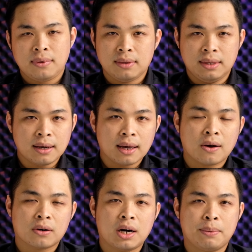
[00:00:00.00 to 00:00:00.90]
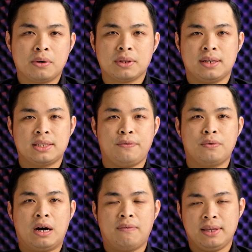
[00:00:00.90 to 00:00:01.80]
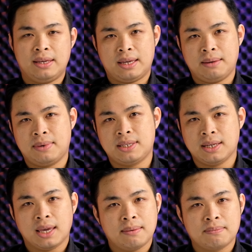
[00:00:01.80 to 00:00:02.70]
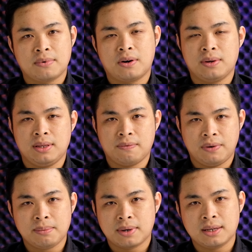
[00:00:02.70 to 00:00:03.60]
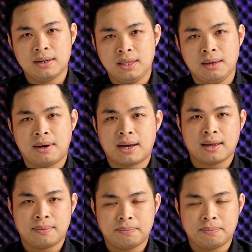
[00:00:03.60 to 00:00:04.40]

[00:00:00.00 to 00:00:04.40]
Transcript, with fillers: những cái con có GPU thì nó sẽ phù hợp với những em mà chơi game rồi dựng phim các thứ nhưng mà